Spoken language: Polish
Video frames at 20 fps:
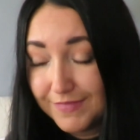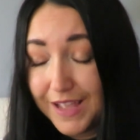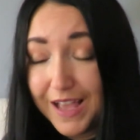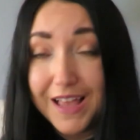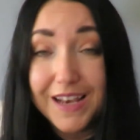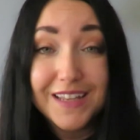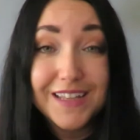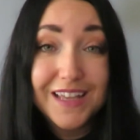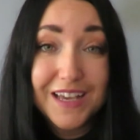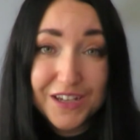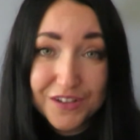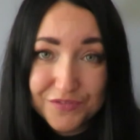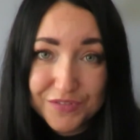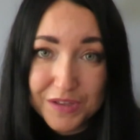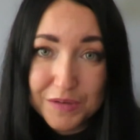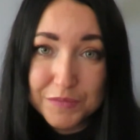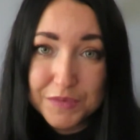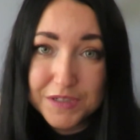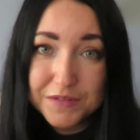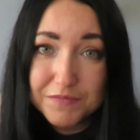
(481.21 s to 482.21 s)
ale jak
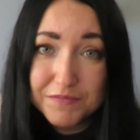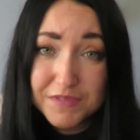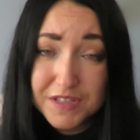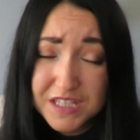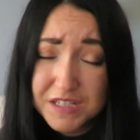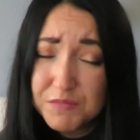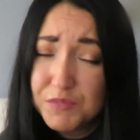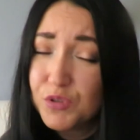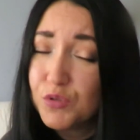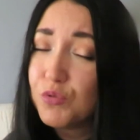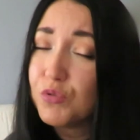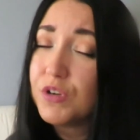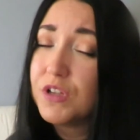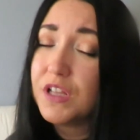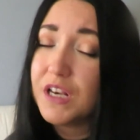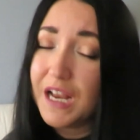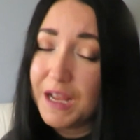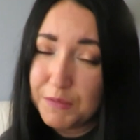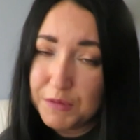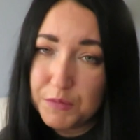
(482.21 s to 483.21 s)
wiemy, z tymi
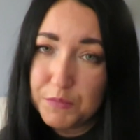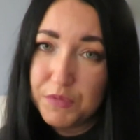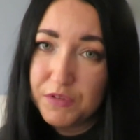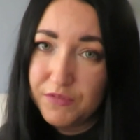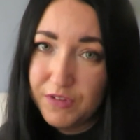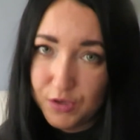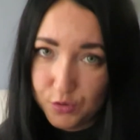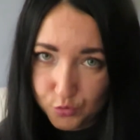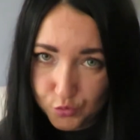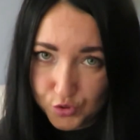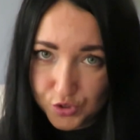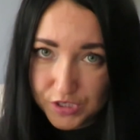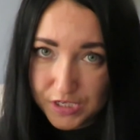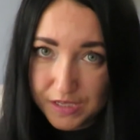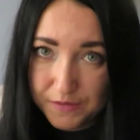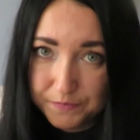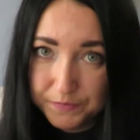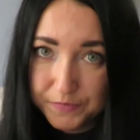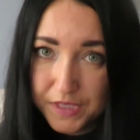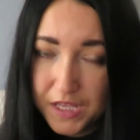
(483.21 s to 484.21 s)
kurierami bywa
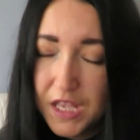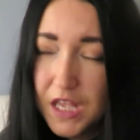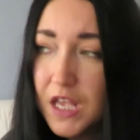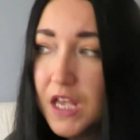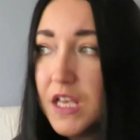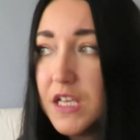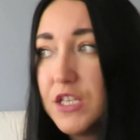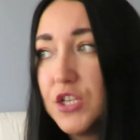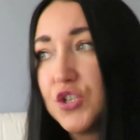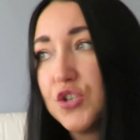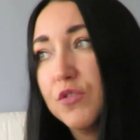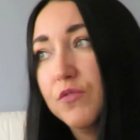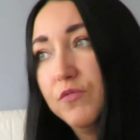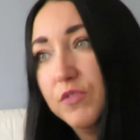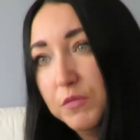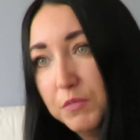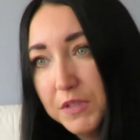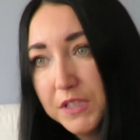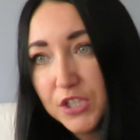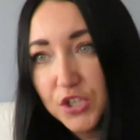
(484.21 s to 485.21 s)
różnie. Zresztą
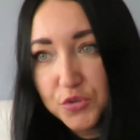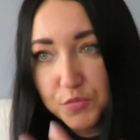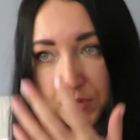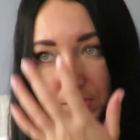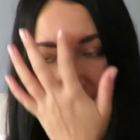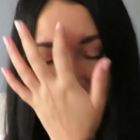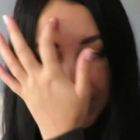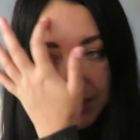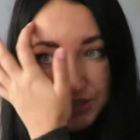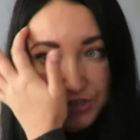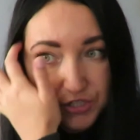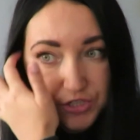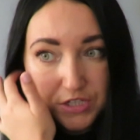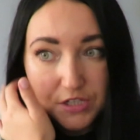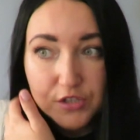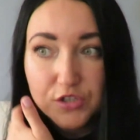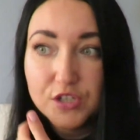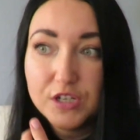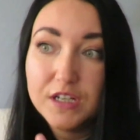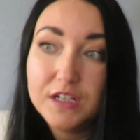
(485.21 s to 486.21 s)
Wy mi też
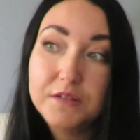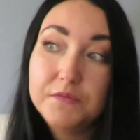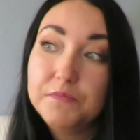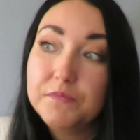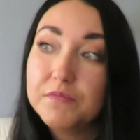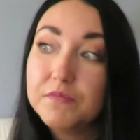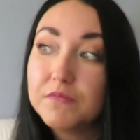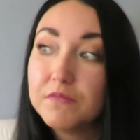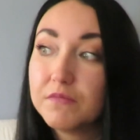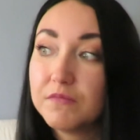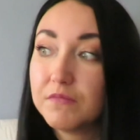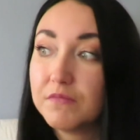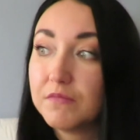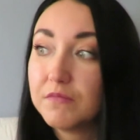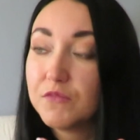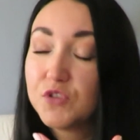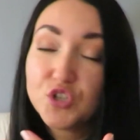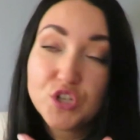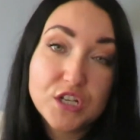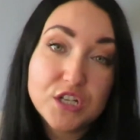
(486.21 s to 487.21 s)
pisaliście, że
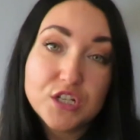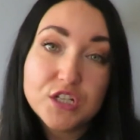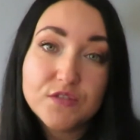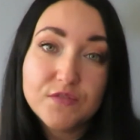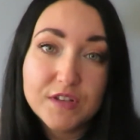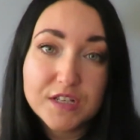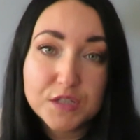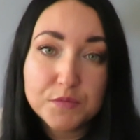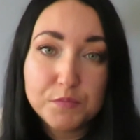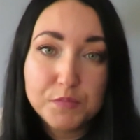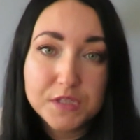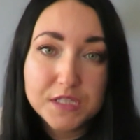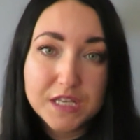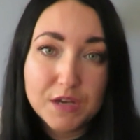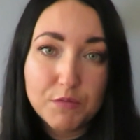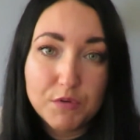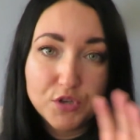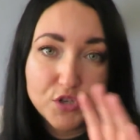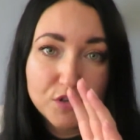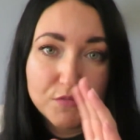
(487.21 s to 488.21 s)
mm, część z Was
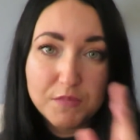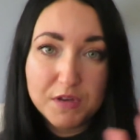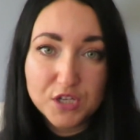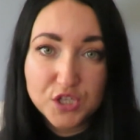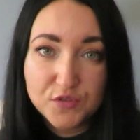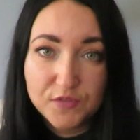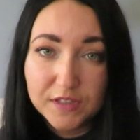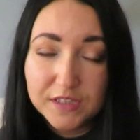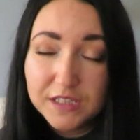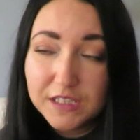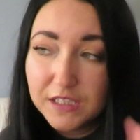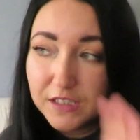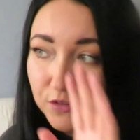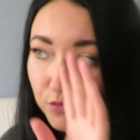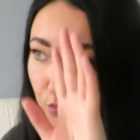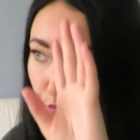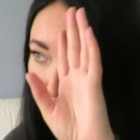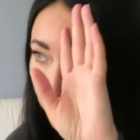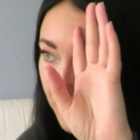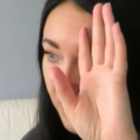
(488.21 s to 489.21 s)
pisała, że ma świetnych
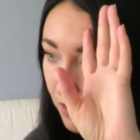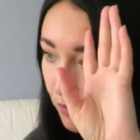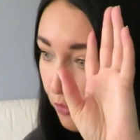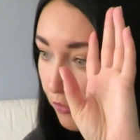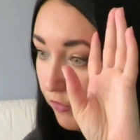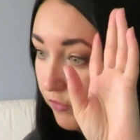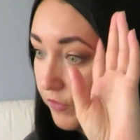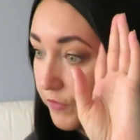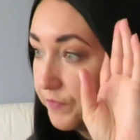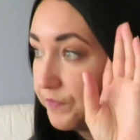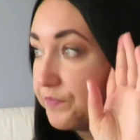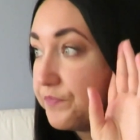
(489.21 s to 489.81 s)
kurierów,